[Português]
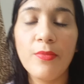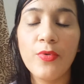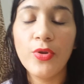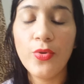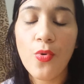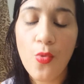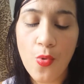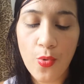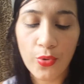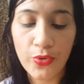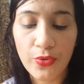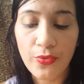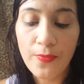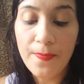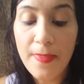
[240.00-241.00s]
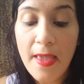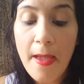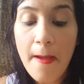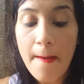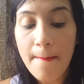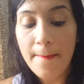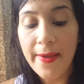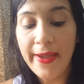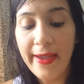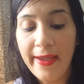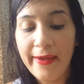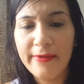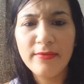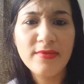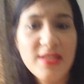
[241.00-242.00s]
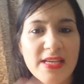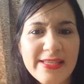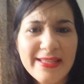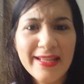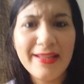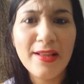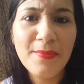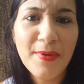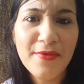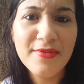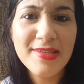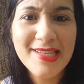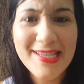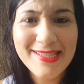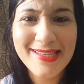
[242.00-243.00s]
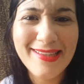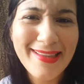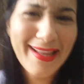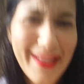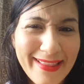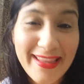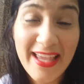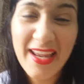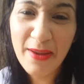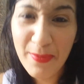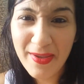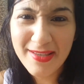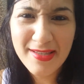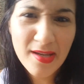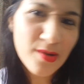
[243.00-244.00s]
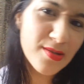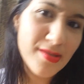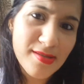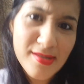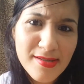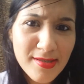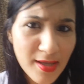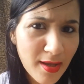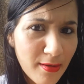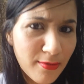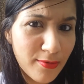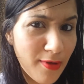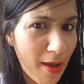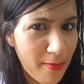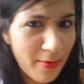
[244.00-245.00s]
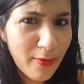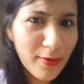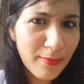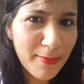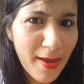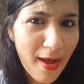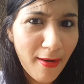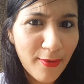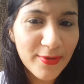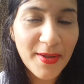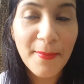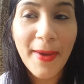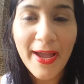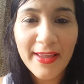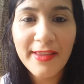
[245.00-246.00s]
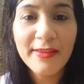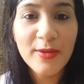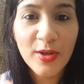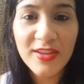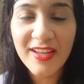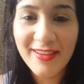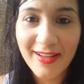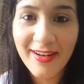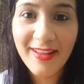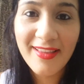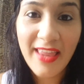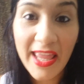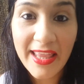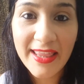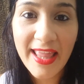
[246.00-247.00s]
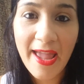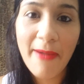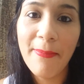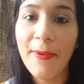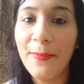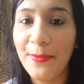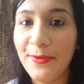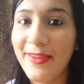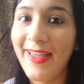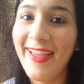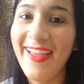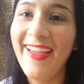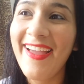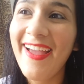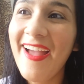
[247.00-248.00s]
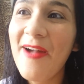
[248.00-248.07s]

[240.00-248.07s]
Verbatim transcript: muito curto. É, não sei se tá dando pra vocês entenderem, porque esse negócio de ciclo não é muito minha onda. Mas tô tentando entender pra poder